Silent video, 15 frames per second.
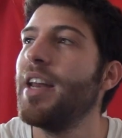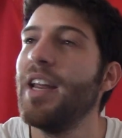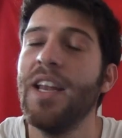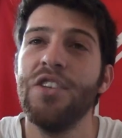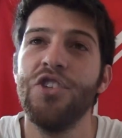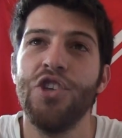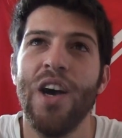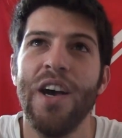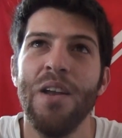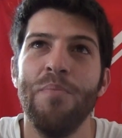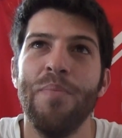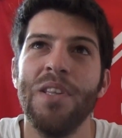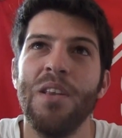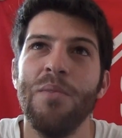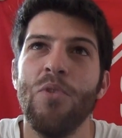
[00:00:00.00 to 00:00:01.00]
rilanciare il
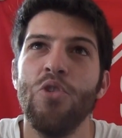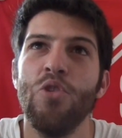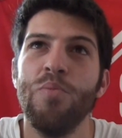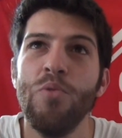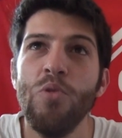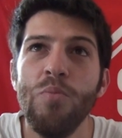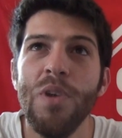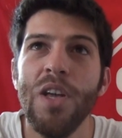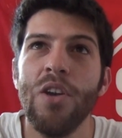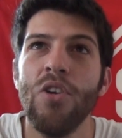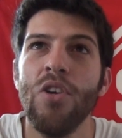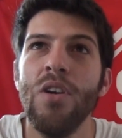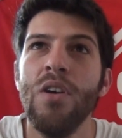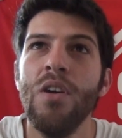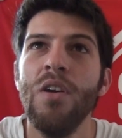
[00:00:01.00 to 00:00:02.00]
patrimonio
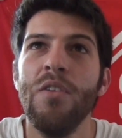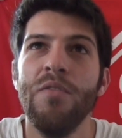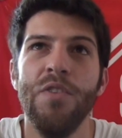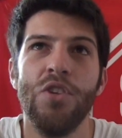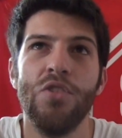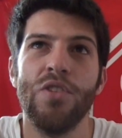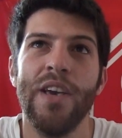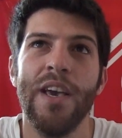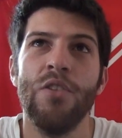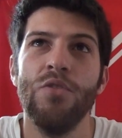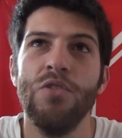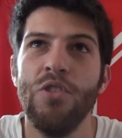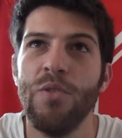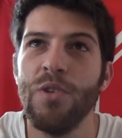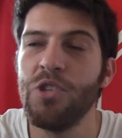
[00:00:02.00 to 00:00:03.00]
pubblico visto che è in
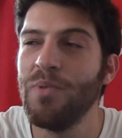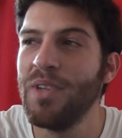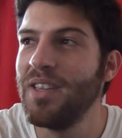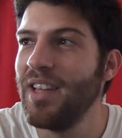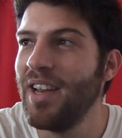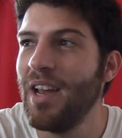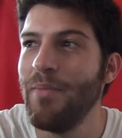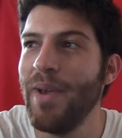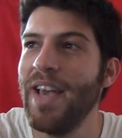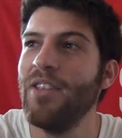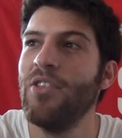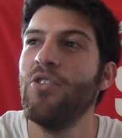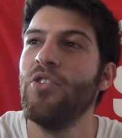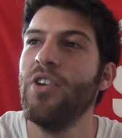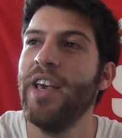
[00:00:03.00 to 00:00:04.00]
continuo
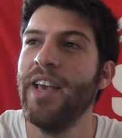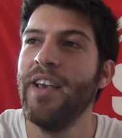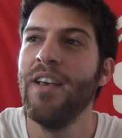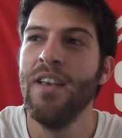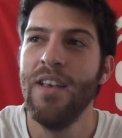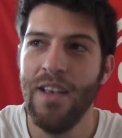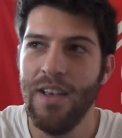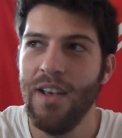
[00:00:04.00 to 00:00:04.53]
smantellamento e